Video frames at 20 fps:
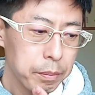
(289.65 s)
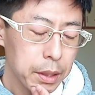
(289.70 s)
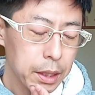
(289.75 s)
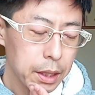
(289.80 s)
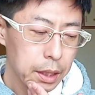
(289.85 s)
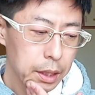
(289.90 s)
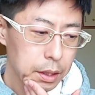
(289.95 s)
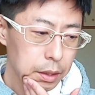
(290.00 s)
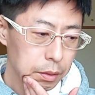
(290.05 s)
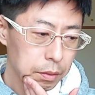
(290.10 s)

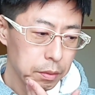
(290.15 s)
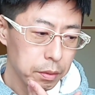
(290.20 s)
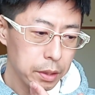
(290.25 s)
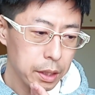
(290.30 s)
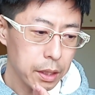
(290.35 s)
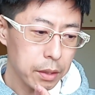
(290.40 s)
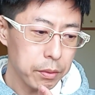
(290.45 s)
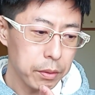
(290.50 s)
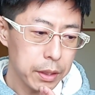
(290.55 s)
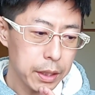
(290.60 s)
まあ、どう
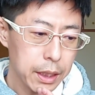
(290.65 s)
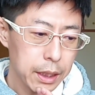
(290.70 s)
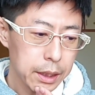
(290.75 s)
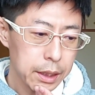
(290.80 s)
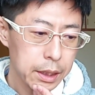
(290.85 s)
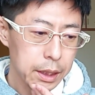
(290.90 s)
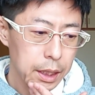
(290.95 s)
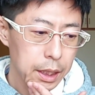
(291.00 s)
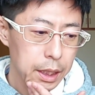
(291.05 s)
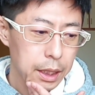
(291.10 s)
にかこうにか
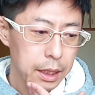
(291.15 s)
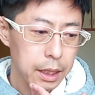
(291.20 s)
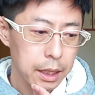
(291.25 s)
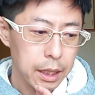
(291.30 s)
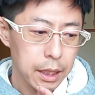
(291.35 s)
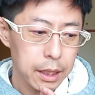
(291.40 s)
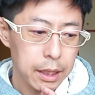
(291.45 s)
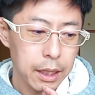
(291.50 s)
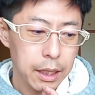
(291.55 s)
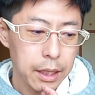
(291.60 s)
していかな
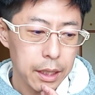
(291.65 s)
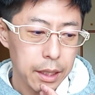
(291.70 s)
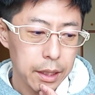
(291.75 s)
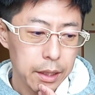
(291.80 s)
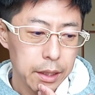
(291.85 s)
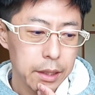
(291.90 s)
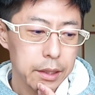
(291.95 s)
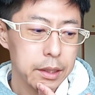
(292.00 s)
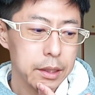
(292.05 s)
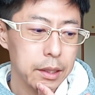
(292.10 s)
きゃならない
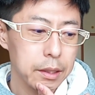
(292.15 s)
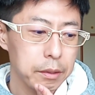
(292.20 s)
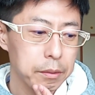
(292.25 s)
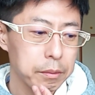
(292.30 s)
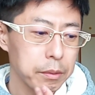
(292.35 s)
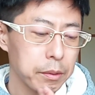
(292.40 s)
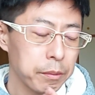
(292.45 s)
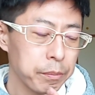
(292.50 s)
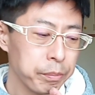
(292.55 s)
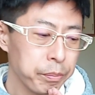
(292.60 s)
んですけど
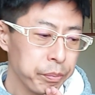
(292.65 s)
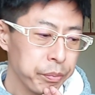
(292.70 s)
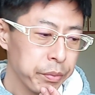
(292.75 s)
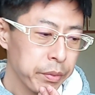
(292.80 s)
も、